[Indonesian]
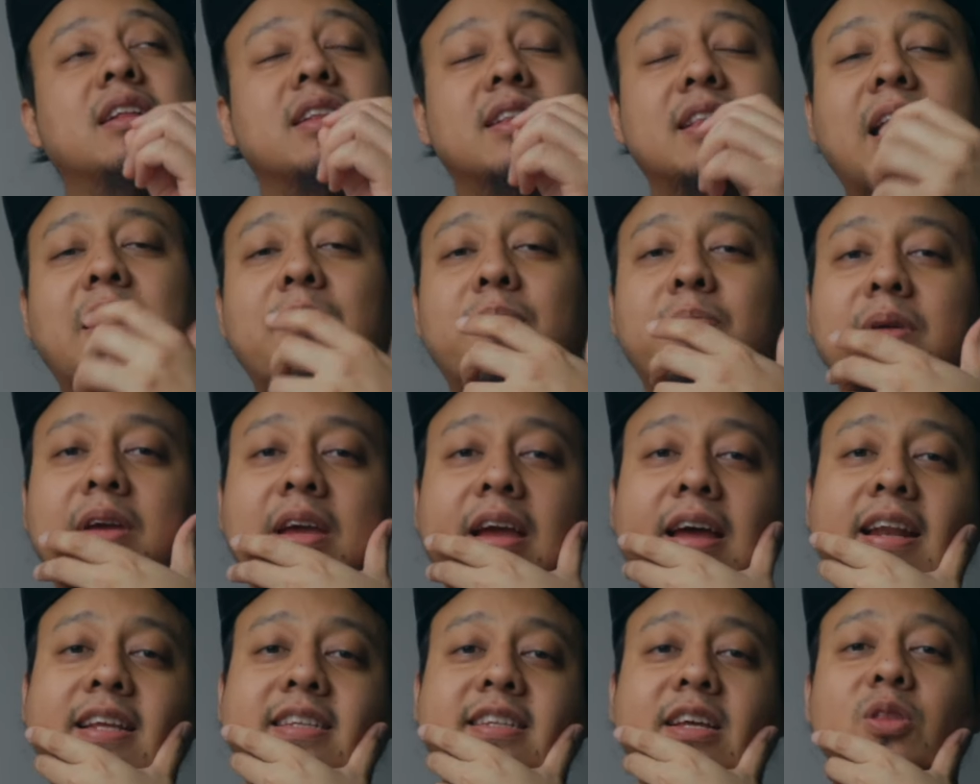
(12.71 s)

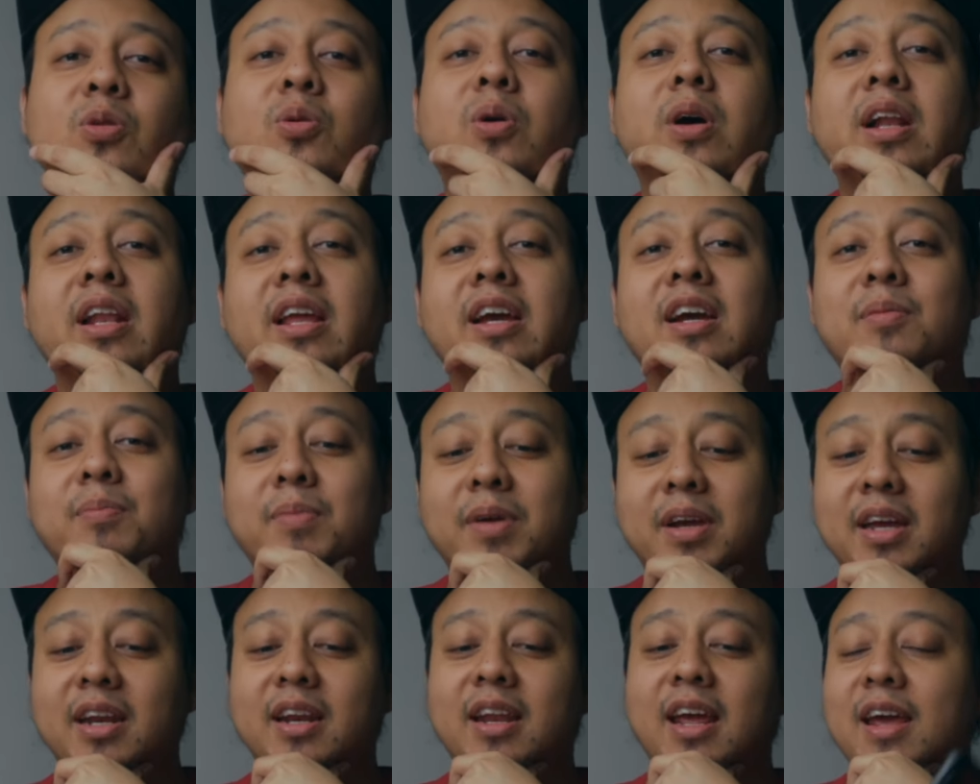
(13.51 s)
Tapi ada satu hal yang
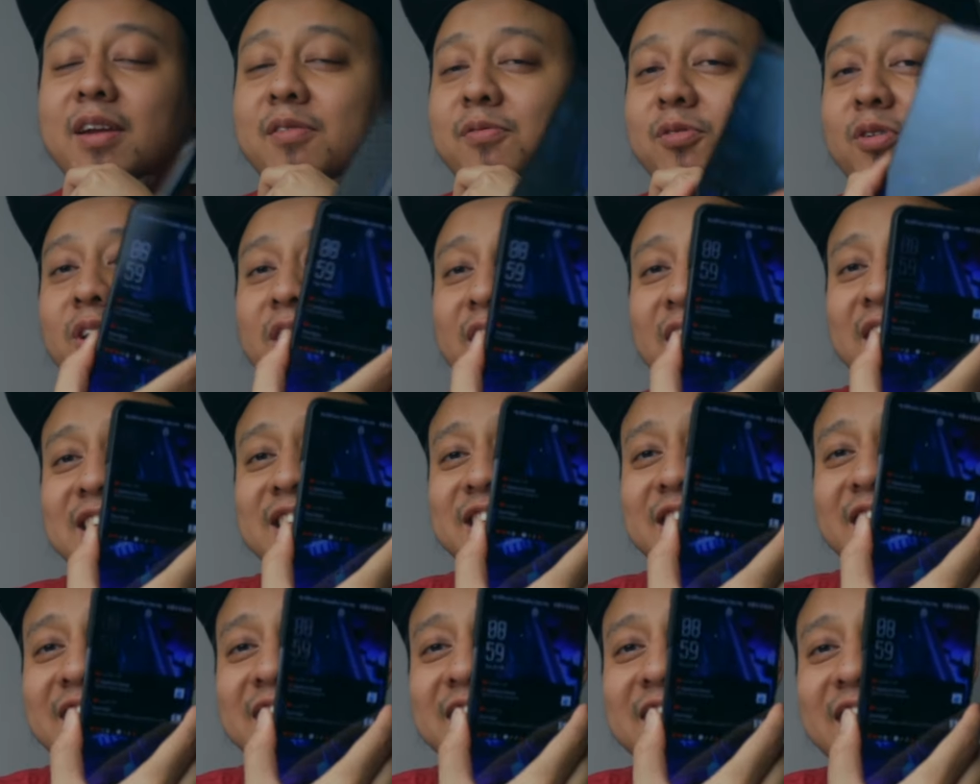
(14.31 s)
ngebikin handphone ini
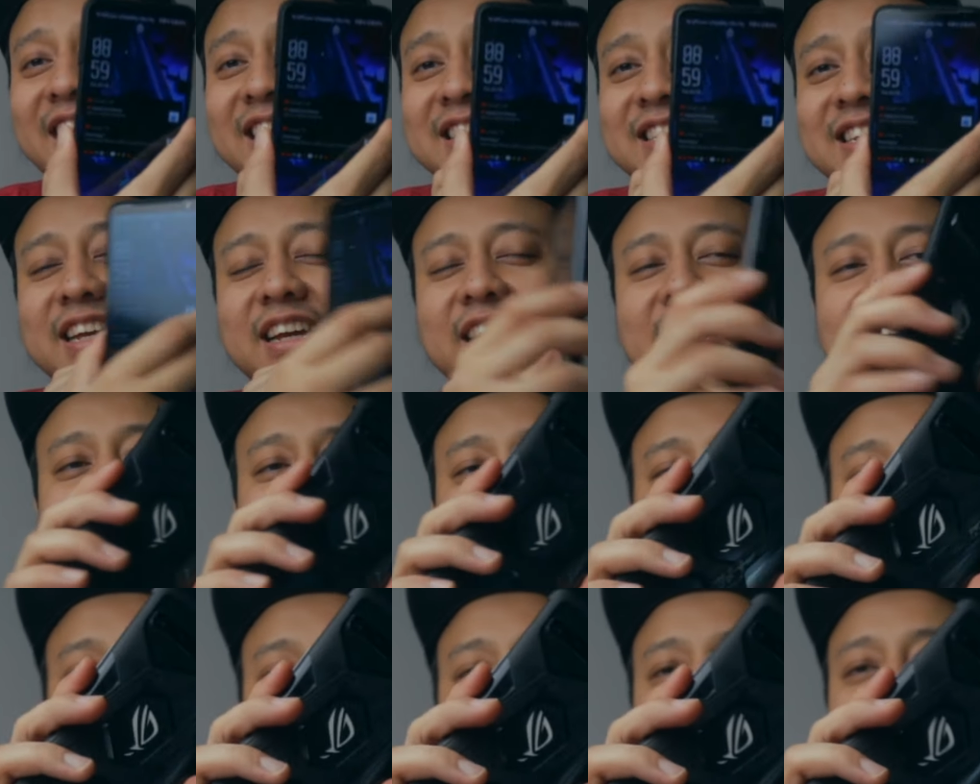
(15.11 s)
jadi terasa
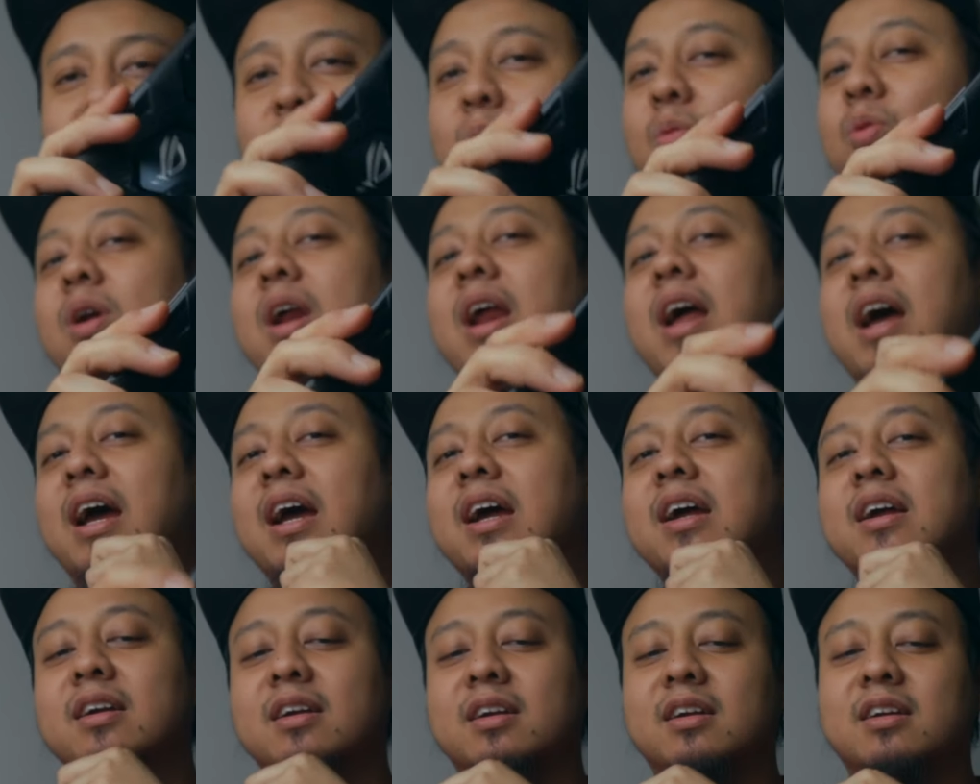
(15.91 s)
agak
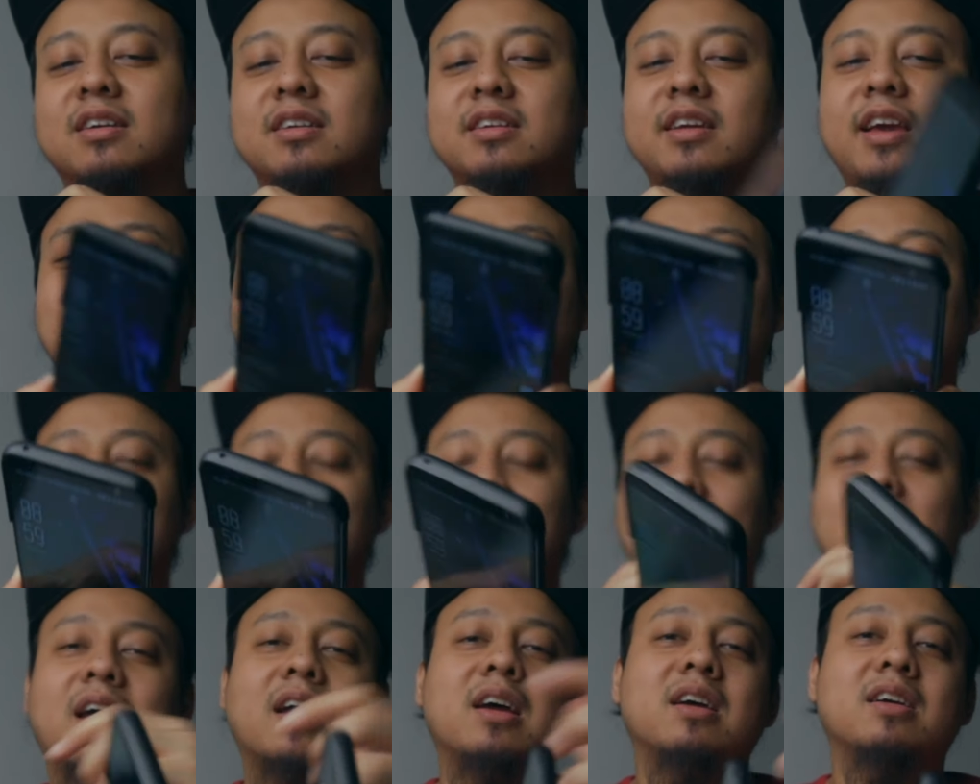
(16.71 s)
kurang Yaitu
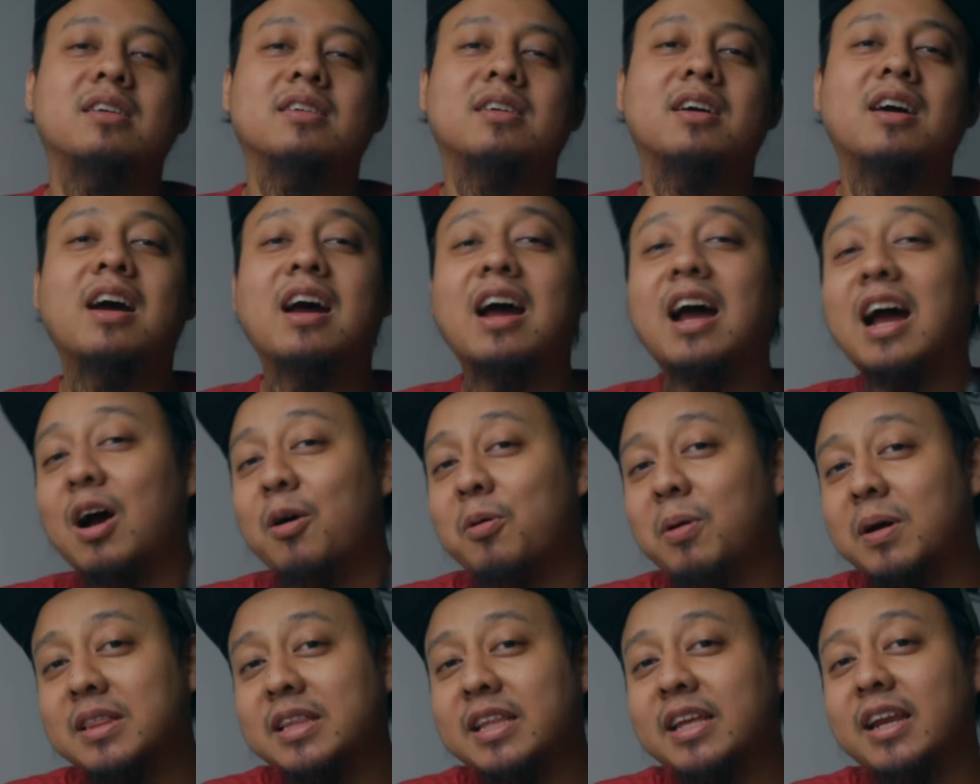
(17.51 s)
adalah
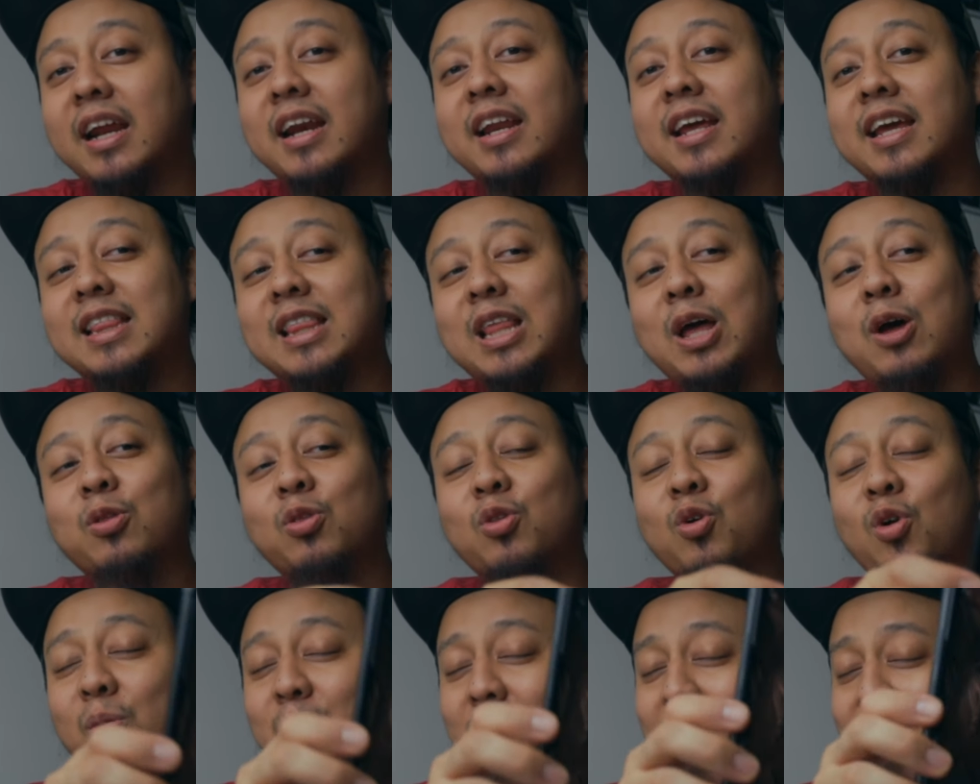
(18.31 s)
kekhawatiran kita
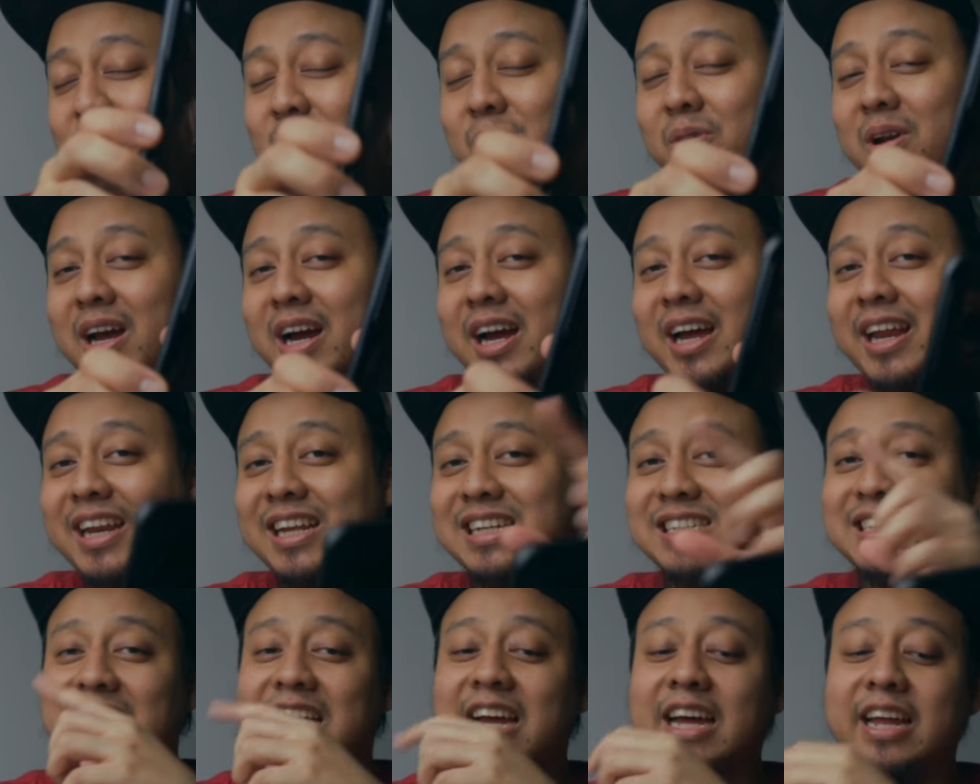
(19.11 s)
untuk
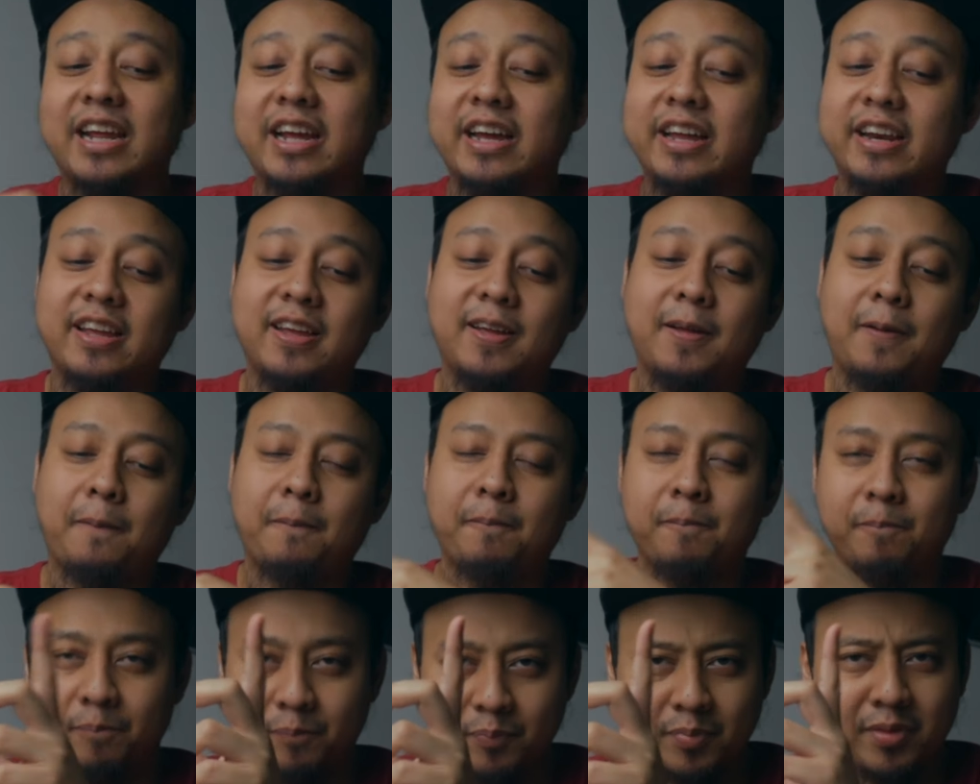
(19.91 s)
menggunakannya sehari-hari
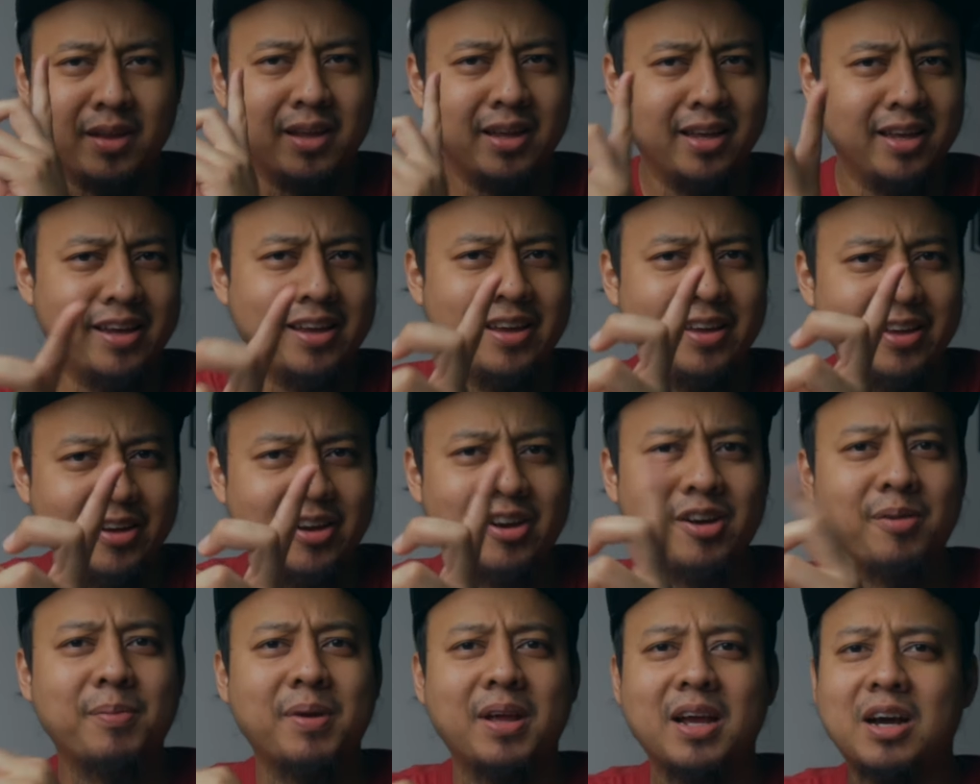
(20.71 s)

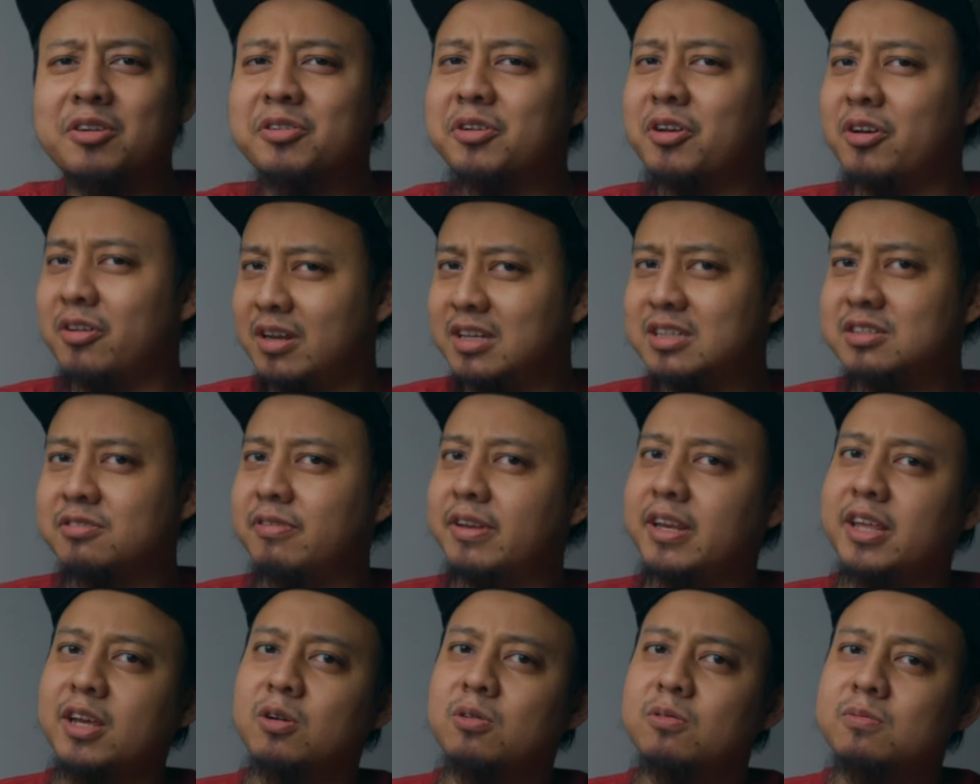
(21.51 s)
Hear me out on this
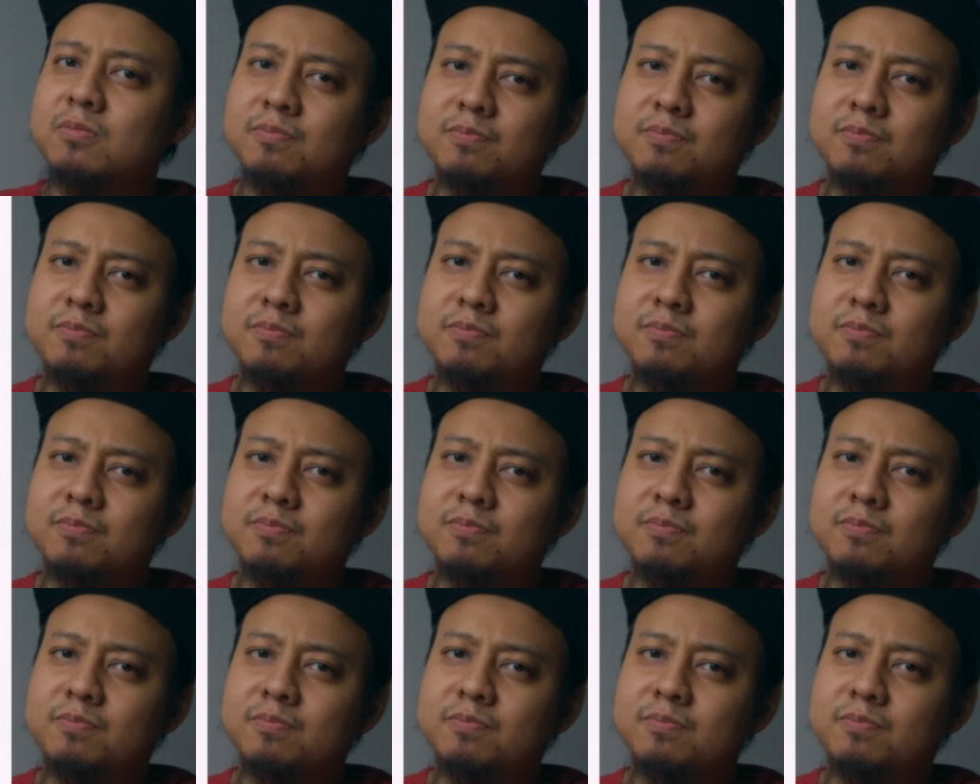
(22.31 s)
video